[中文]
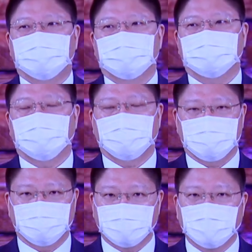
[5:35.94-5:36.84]
对，哈，
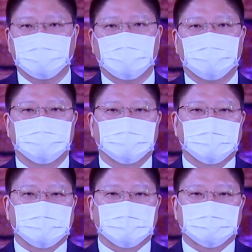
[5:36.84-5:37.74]
有愿力，
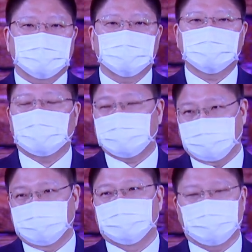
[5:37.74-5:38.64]
对。甚至他
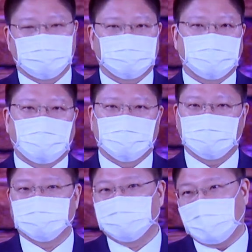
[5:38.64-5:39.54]
九十几岁还
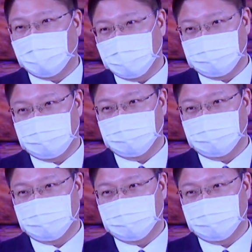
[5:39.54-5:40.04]
能够打网球，